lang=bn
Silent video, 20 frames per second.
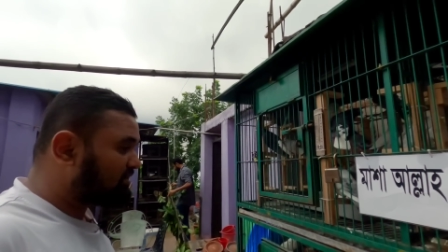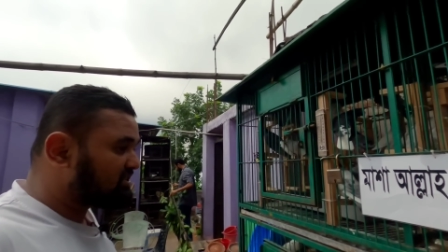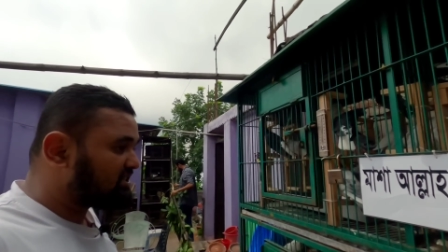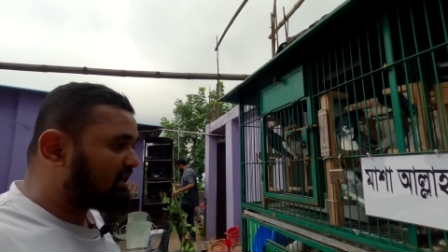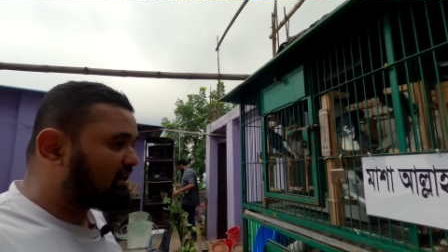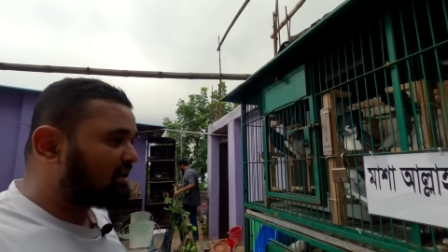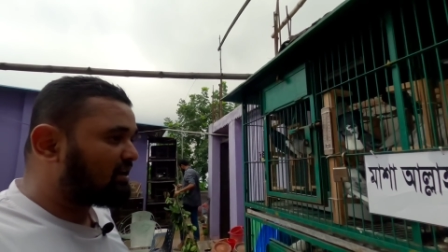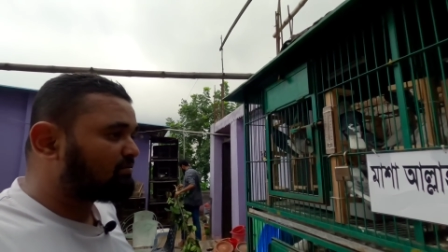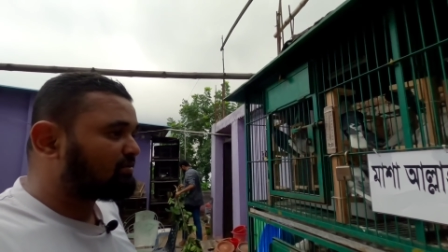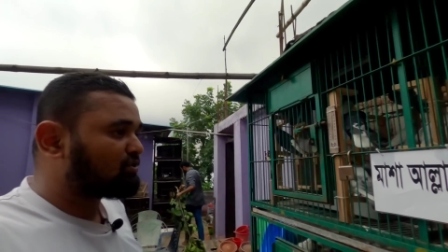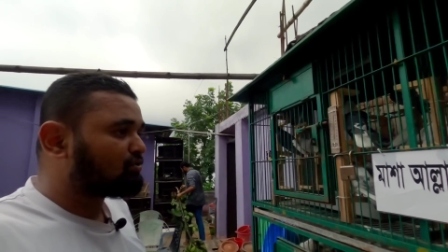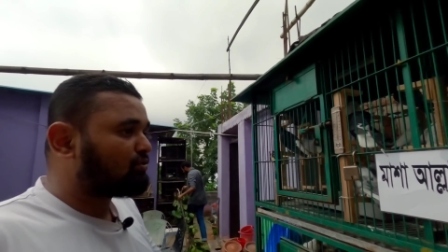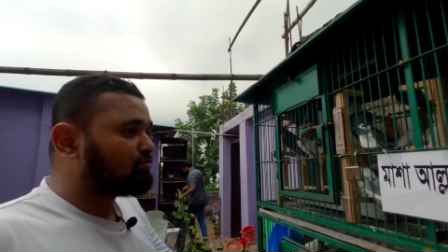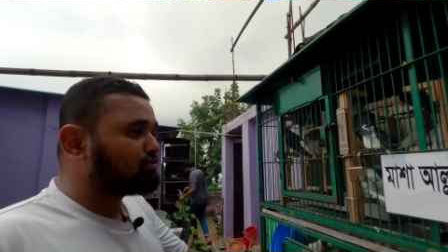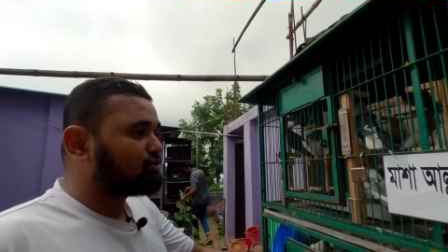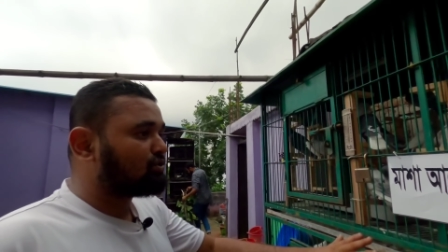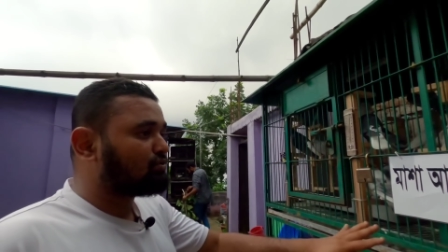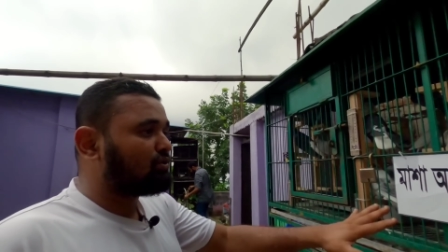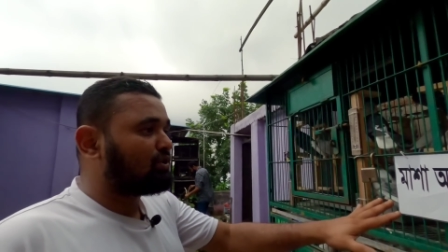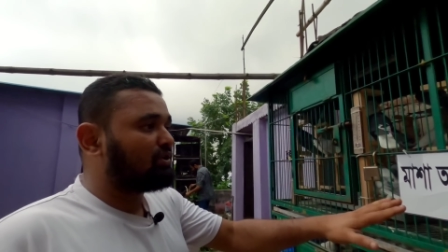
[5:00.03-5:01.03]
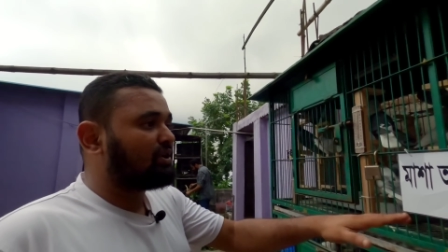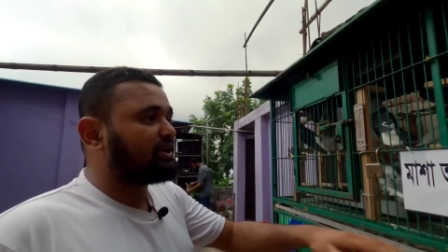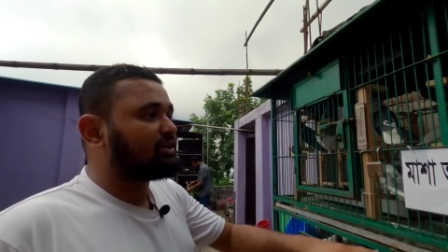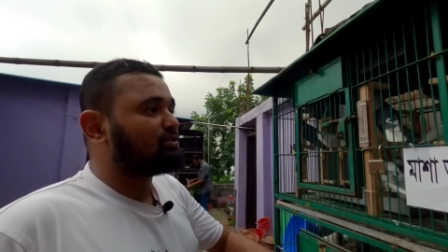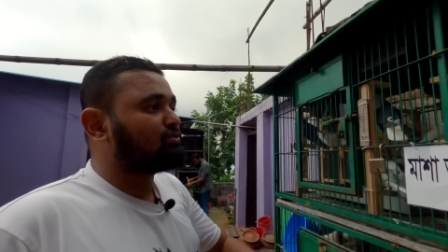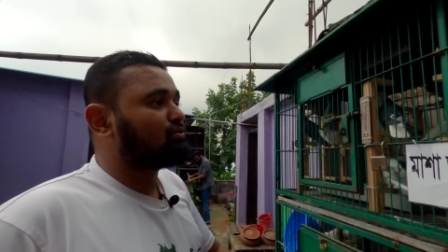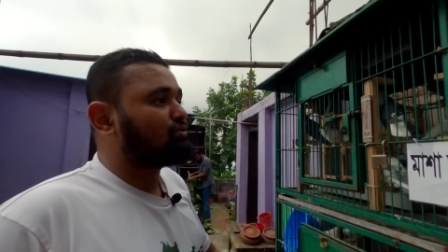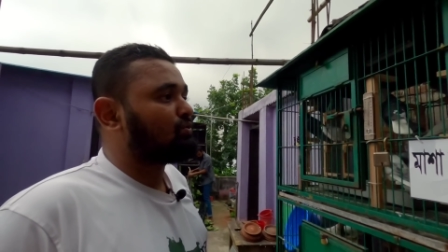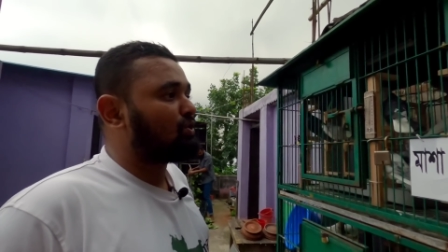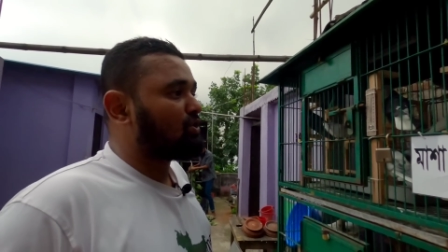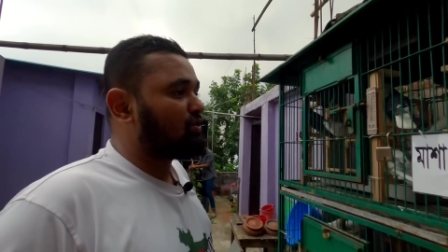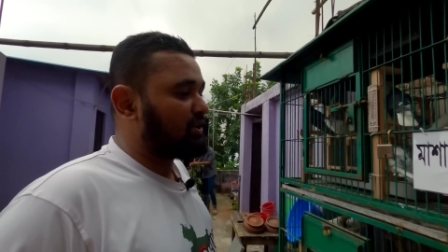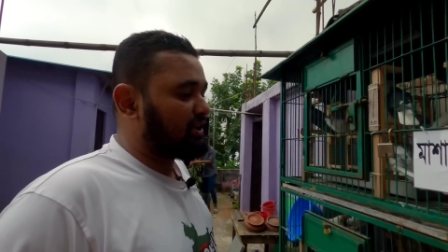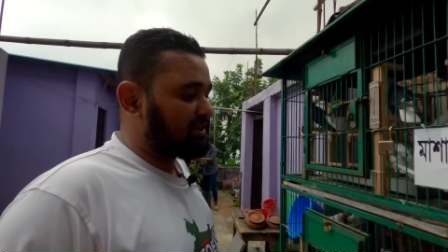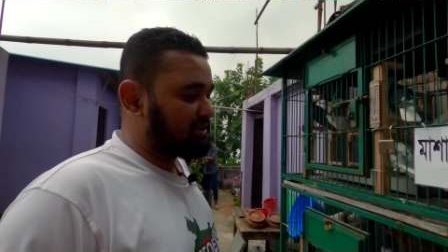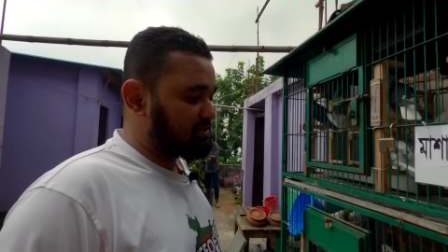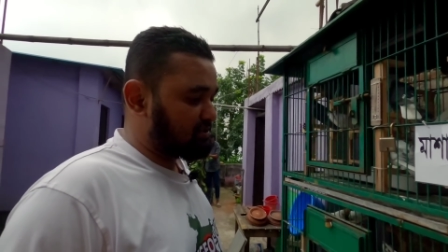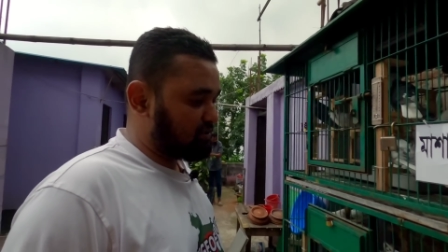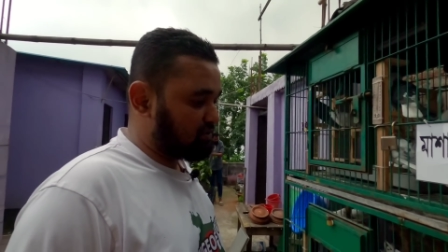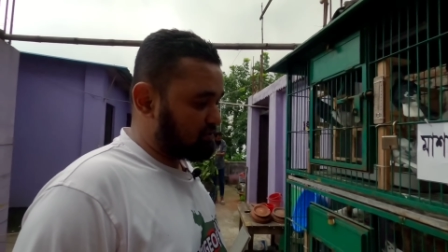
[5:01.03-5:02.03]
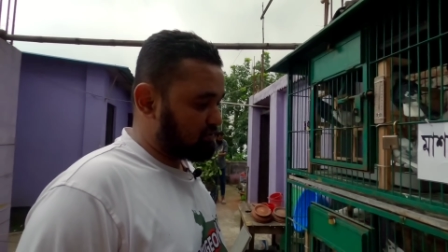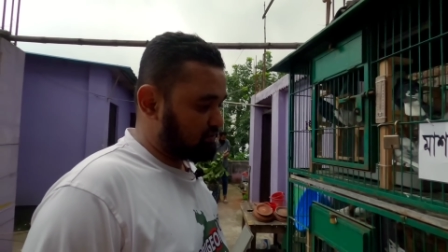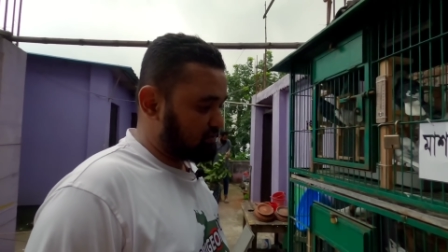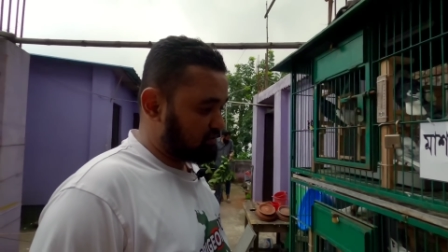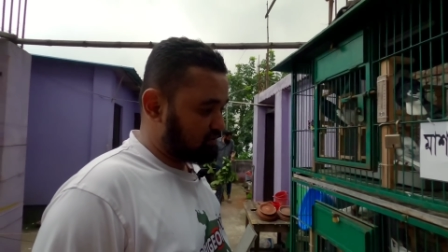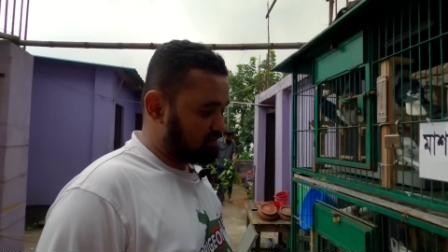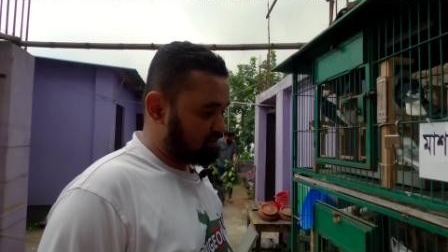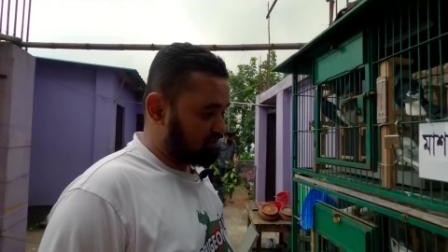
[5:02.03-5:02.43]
আমার আমার কবুতরগুলো অনেকটা দুর্বল হয়ে গেছিলো